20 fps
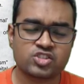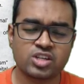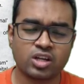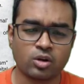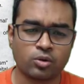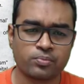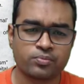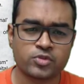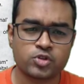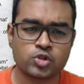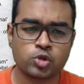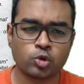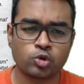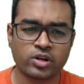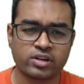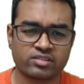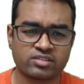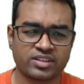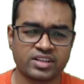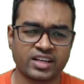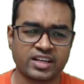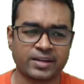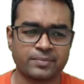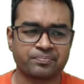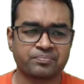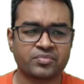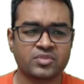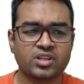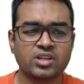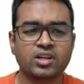चलो शुरू करते
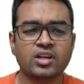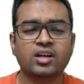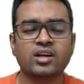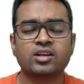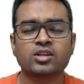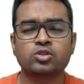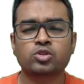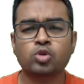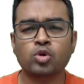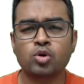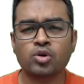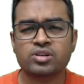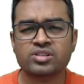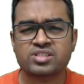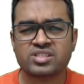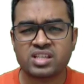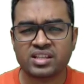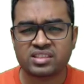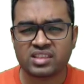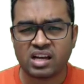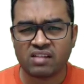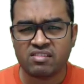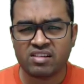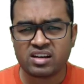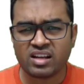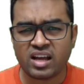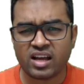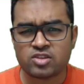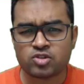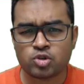हैं तो
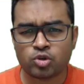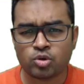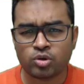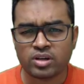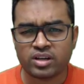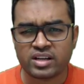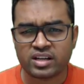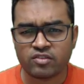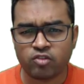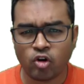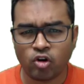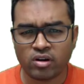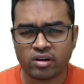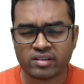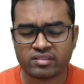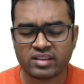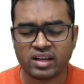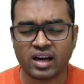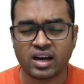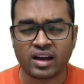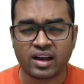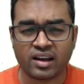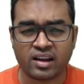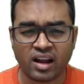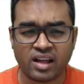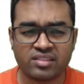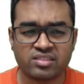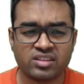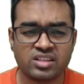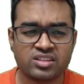संतावन का जो रिवॉल्ट था
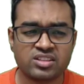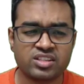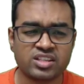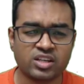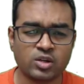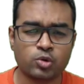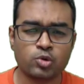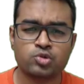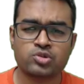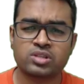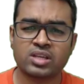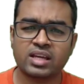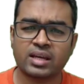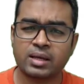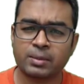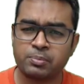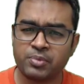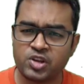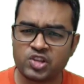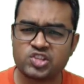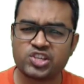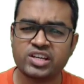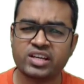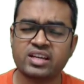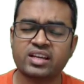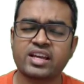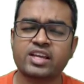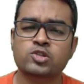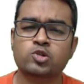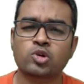क्रांति थी उसके
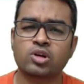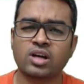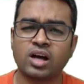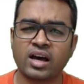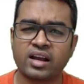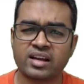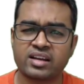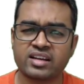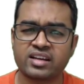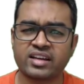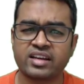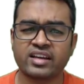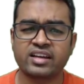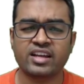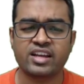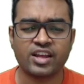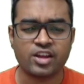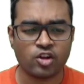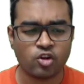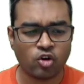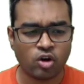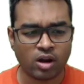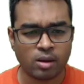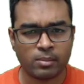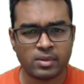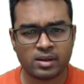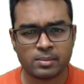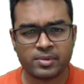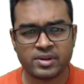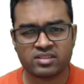पीछे के जो कारक हैं
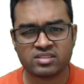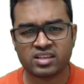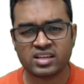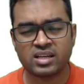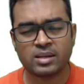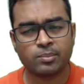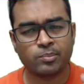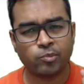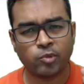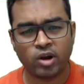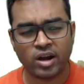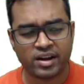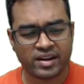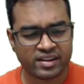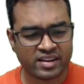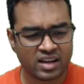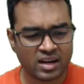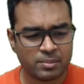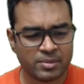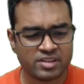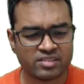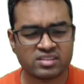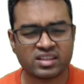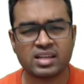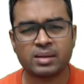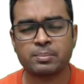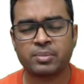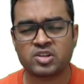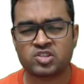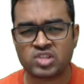इकोनॉमिक भी थे पॉलिटिकल भी
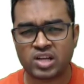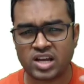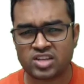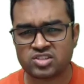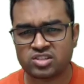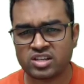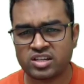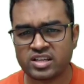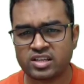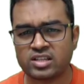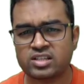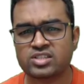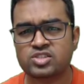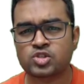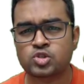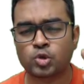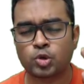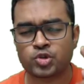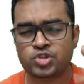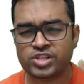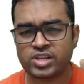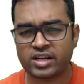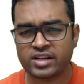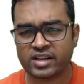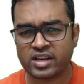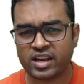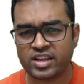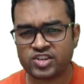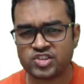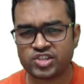थे प्रशासनिक सोशल
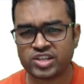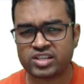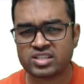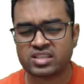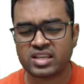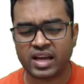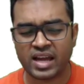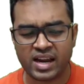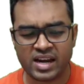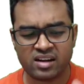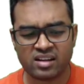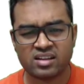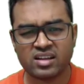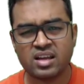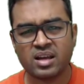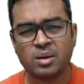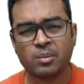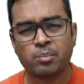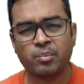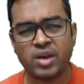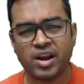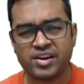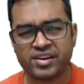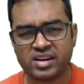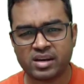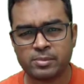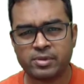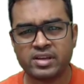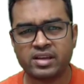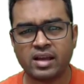रिलीजियस एंड
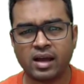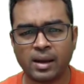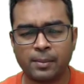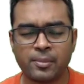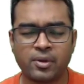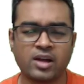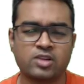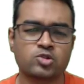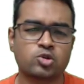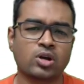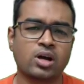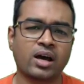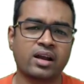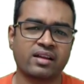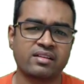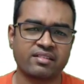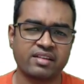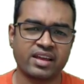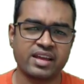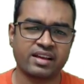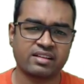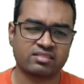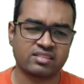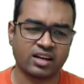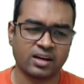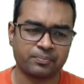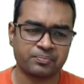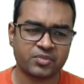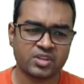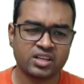मिलिट्री भी आपका जो कारण एक
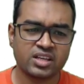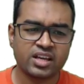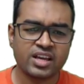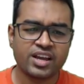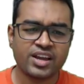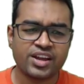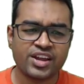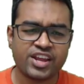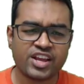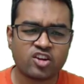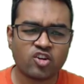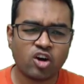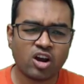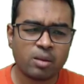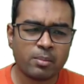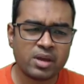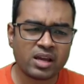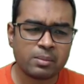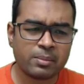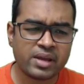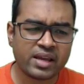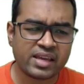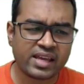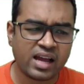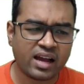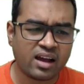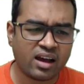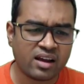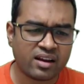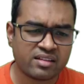था इकोनॉमिक में
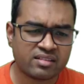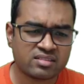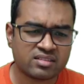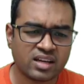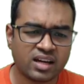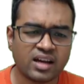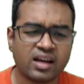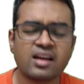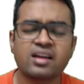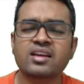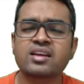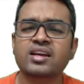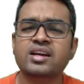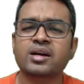क्या कारण था